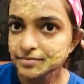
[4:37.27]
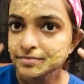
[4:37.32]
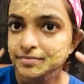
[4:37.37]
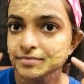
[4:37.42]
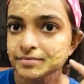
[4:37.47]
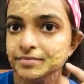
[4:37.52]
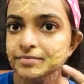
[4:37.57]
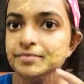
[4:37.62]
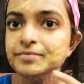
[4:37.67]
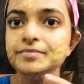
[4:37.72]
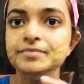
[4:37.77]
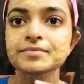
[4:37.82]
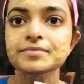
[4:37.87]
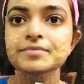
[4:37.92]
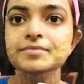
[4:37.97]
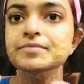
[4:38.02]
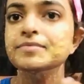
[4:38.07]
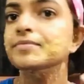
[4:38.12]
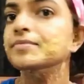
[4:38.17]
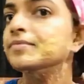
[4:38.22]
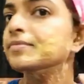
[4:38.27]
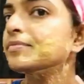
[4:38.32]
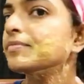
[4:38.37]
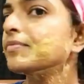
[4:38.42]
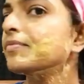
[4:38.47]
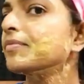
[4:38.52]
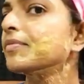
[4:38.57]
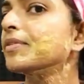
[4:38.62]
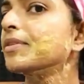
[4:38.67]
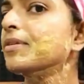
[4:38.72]
रिड्यूस करेगा पोर साइज़
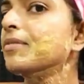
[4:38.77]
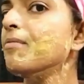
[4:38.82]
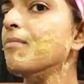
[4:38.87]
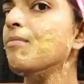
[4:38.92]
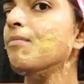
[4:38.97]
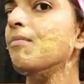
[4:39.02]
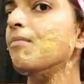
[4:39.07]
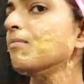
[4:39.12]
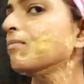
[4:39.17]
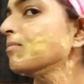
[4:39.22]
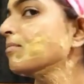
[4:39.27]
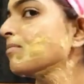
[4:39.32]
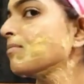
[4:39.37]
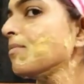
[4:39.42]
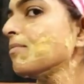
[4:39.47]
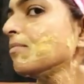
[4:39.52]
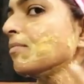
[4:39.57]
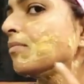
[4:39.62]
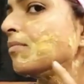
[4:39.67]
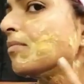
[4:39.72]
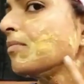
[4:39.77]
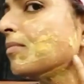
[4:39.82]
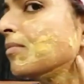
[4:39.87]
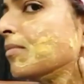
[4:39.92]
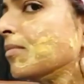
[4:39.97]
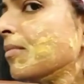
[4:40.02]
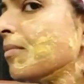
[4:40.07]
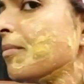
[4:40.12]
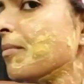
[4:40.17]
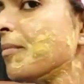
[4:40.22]
को स्किन की कोलाजन को
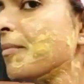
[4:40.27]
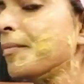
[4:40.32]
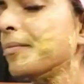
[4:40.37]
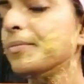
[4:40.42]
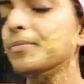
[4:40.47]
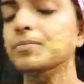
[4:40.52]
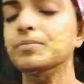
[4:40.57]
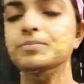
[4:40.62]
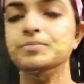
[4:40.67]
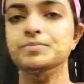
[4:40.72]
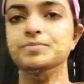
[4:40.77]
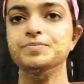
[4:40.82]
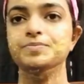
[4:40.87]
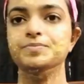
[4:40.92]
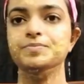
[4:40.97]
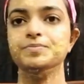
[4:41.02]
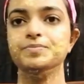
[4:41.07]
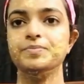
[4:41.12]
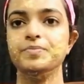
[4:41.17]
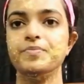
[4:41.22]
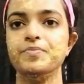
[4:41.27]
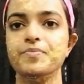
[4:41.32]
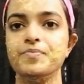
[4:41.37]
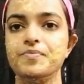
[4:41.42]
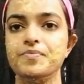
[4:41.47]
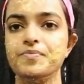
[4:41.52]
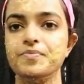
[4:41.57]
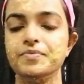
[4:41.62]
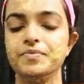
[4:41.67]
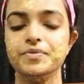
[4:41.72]
बेस्ट करेगा
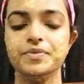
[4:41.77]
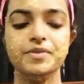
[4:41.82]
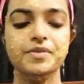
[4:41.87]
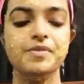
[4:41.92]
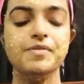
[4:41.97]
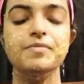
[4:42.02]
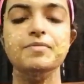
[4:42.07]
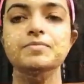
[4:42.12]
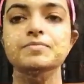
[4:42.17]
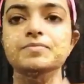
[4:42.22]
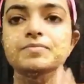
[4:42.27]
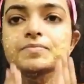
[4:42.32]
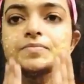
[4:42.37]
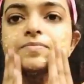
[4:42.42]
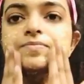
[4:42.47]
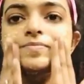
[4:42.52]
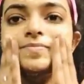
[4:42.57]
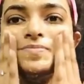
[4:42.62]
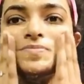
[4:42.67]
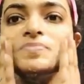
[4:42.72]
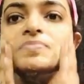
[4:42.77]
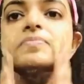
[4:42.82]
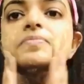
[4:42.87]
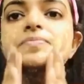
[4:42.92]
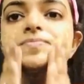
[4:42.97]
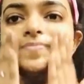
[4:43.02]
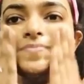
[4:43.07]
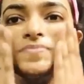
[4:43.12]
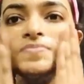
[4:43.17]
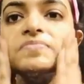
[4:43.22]
और आपके स्किन को लाइट
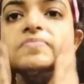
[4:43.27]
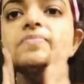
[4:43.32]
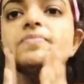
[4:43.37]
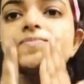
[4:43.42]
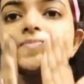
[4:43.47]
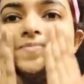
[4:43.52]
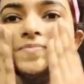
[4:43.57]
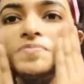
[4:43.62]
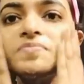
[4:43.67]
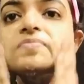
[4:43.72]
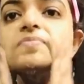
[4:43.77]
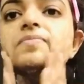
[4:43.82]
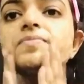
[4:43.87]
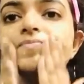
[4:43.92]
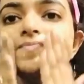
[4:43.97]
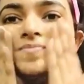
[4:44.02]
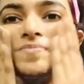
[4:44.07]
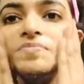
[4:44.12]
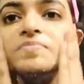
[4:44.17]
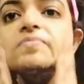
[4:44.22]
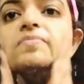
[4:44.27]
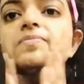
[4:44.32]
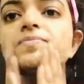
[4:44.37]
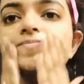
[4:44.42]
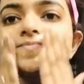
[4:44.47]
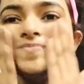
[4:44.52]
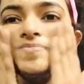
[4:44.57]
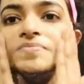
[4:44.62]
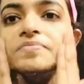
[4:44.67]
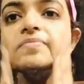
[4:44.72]
करेगा ब्राइट करेगा और ज़बरदस्ती
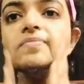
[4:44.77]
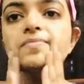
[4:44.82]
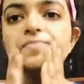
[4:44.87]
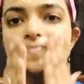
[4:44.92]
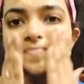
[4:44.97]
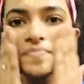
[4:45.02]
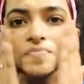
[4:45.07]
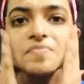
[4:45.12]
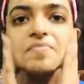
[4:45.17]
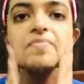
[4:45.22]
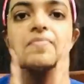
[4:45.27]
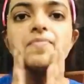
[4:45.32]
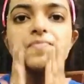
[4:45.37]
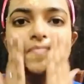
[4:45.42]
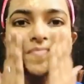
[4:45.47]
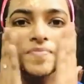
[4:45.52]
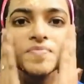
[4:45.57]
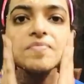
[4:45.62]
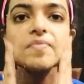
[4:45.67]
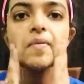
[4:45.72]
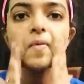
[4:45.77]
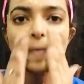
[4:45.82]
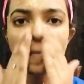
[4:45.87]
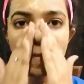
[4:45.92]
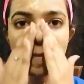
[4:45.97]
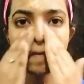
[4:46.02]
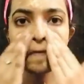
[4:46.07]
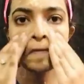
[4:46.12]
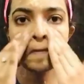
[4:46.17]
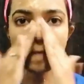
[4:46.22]
ग्लो करेगा इससे कॉम्प्लेक्शन
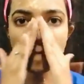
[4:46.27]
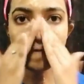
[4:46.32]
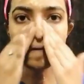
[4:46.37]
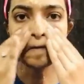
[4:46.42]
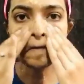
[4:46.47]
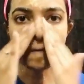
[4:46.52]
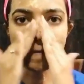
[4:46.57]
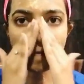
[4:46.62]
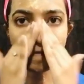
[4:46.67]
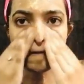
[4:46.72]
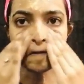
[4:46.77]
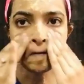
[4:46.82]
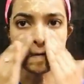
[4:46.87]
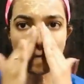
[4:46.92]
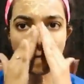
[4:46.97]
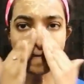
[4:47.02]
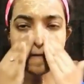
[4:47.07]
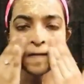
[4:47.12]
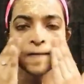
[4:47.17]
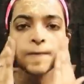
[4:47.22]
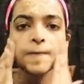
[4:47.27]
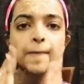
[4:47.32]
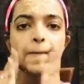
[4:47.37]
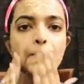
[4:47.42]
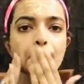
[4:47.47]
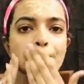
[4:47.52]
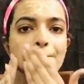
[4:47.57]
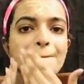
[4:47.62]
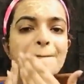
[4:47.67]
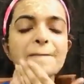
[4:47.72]
आपका काफ़ी ब्राइट लगने
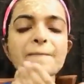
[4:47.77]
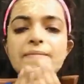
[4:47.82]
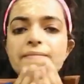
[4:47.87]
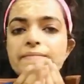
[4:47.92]
लगेगा